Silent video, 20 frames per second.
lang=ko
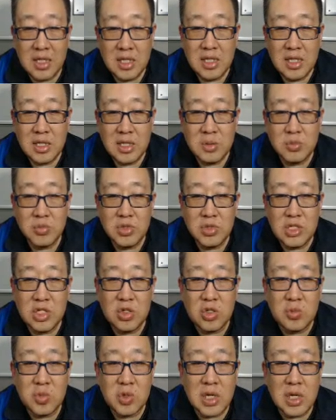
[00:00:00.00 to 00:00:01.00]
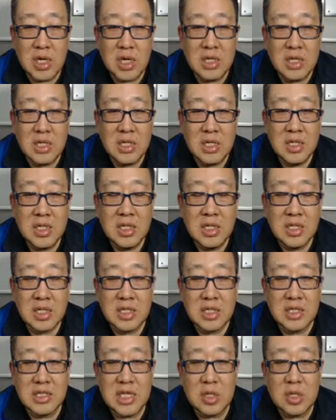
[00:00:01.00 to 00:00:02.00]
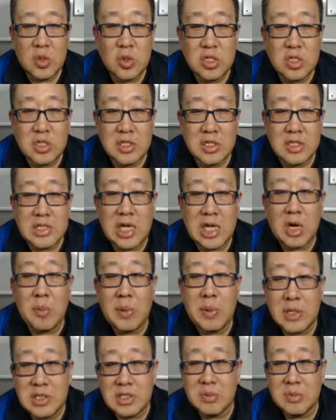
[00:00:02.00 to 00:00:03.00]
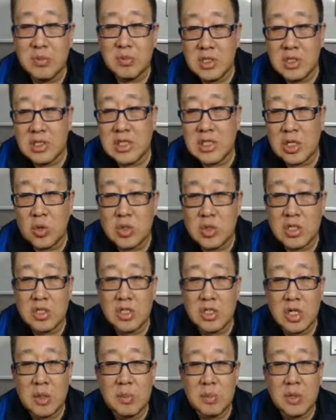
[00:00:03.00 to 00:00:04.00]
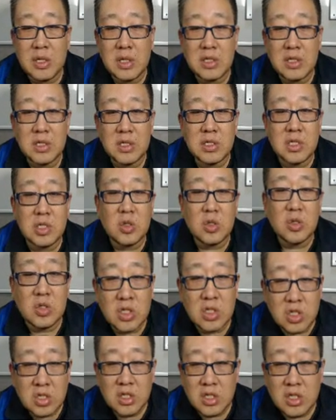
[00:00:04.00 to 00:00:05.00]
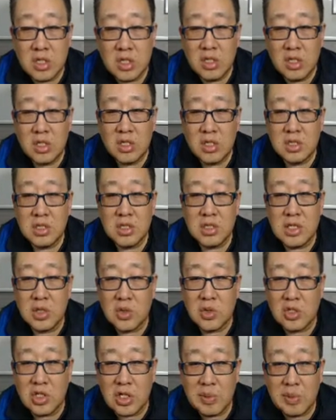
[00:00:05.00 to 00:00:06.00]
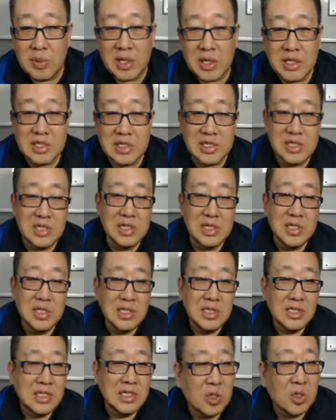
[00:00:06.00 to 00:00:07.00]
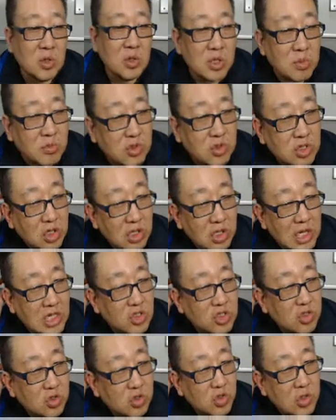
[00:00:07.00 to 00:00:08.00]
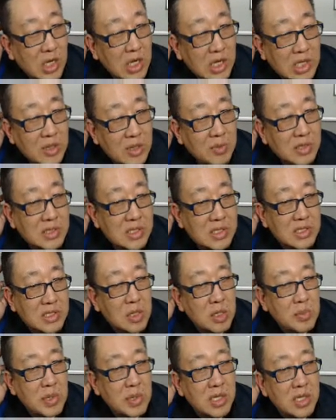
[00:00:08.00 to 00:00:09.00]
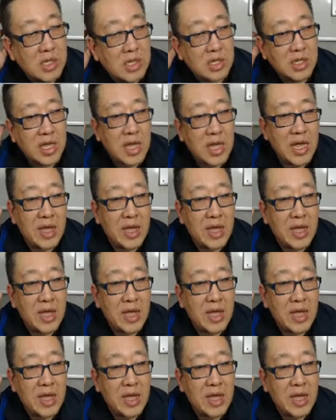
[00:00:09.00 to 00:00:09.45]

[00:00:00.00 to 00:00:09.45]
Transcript: 문재인 후보가 그 제도전 창업하시는 분들 제도전 연합회 제도전 제도전 연합회가 아니지 제도전 문턱을 낮추고 액티비스를 철폐하는 등의